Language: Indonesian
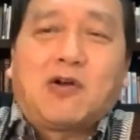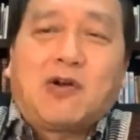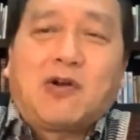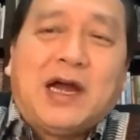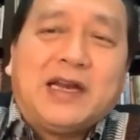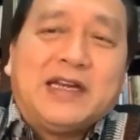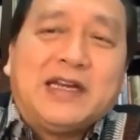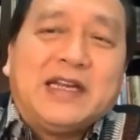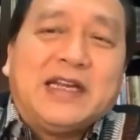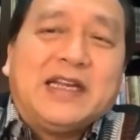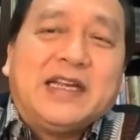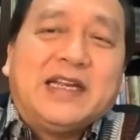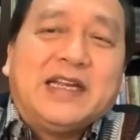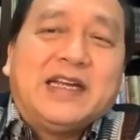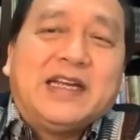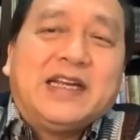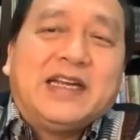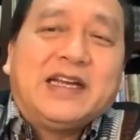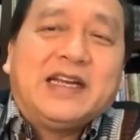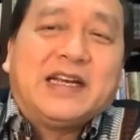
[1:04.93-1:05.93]
rohani.
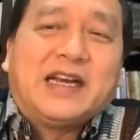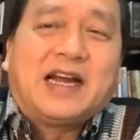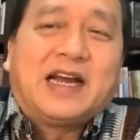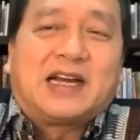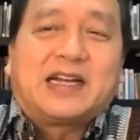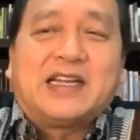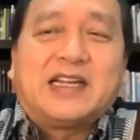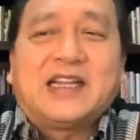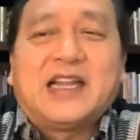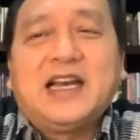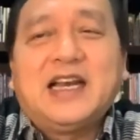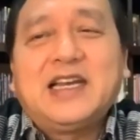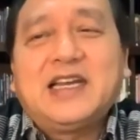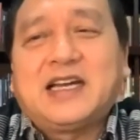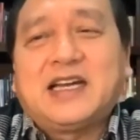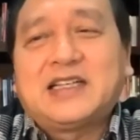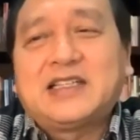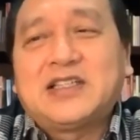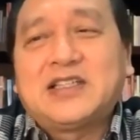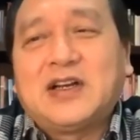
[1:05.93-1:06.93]
Nah, kita
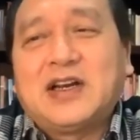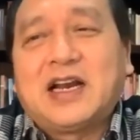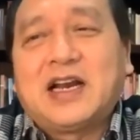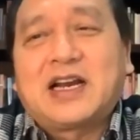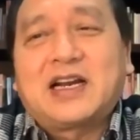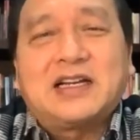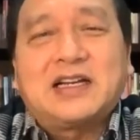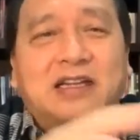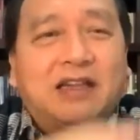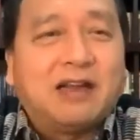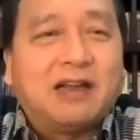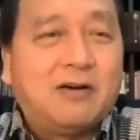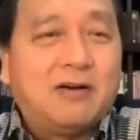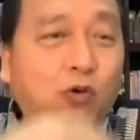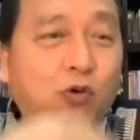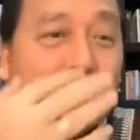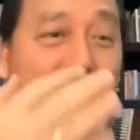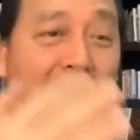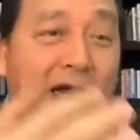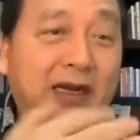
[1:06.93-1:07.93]
lihat, saudara, kita
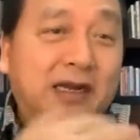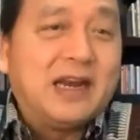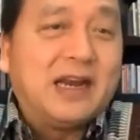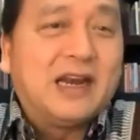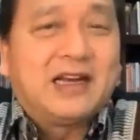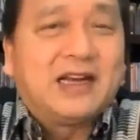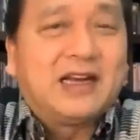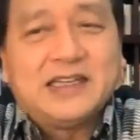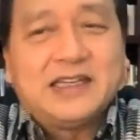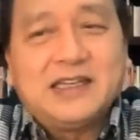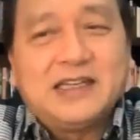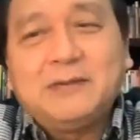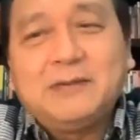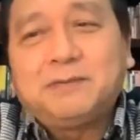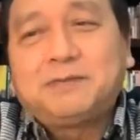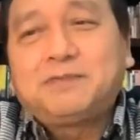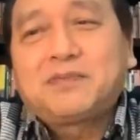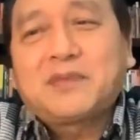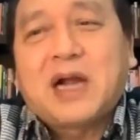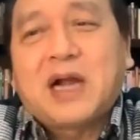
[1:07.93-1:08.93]
ulangi lagi
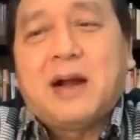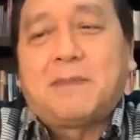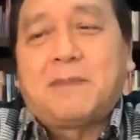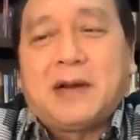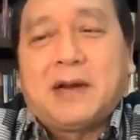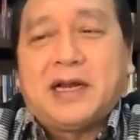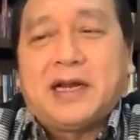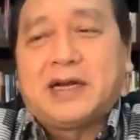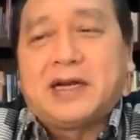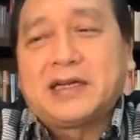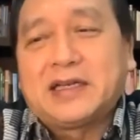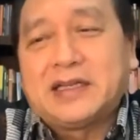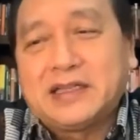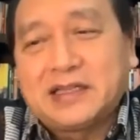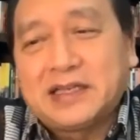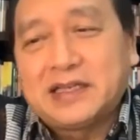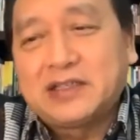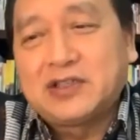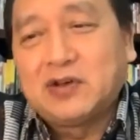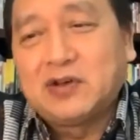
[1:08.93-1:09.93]
apa yang
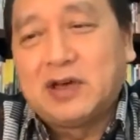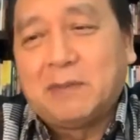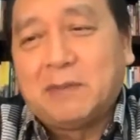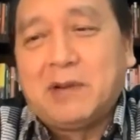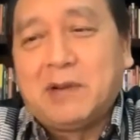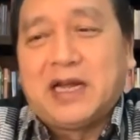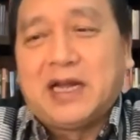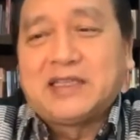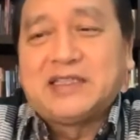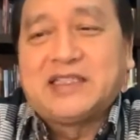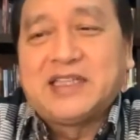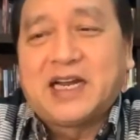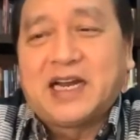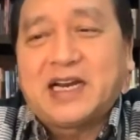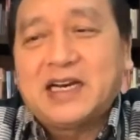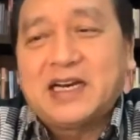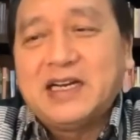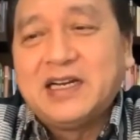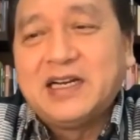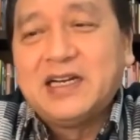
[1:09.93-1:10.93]
kita sudah
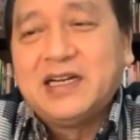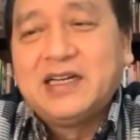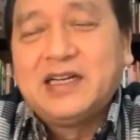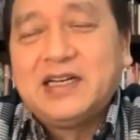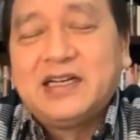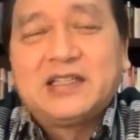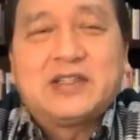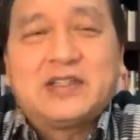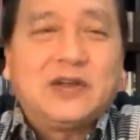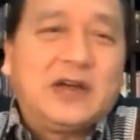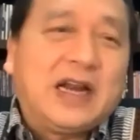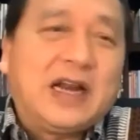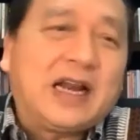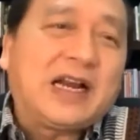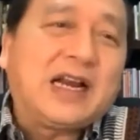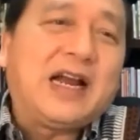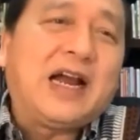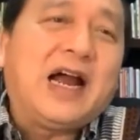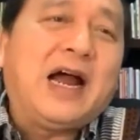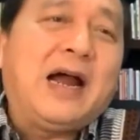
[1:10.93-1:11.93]
belajar.
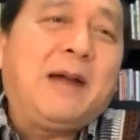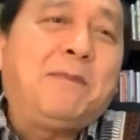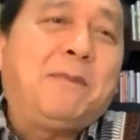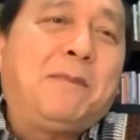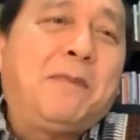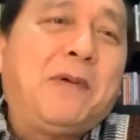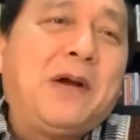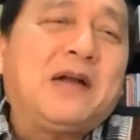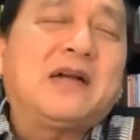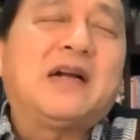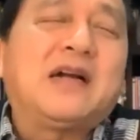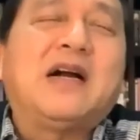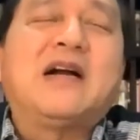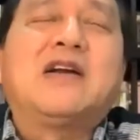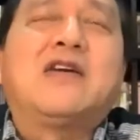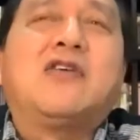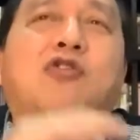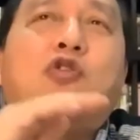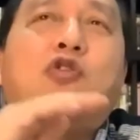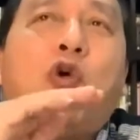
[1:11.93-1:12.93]
Saudara, apakah
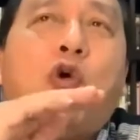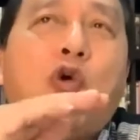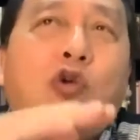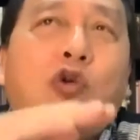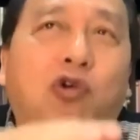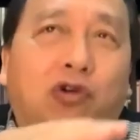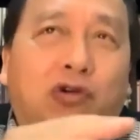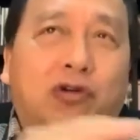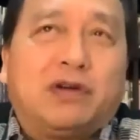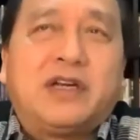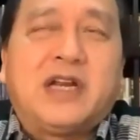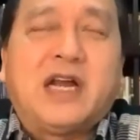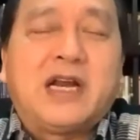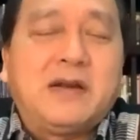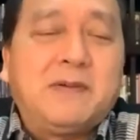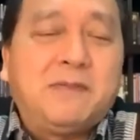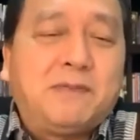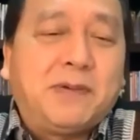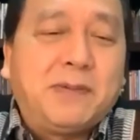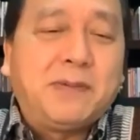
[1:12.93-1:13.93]
goal
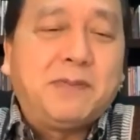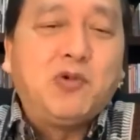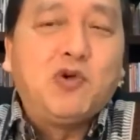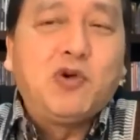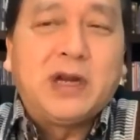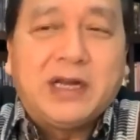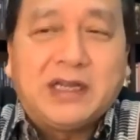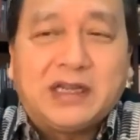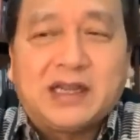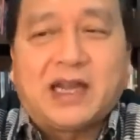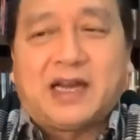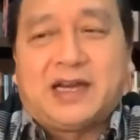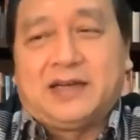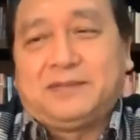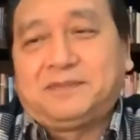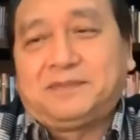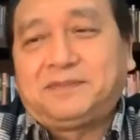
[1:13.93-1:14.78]
dari pemuritan?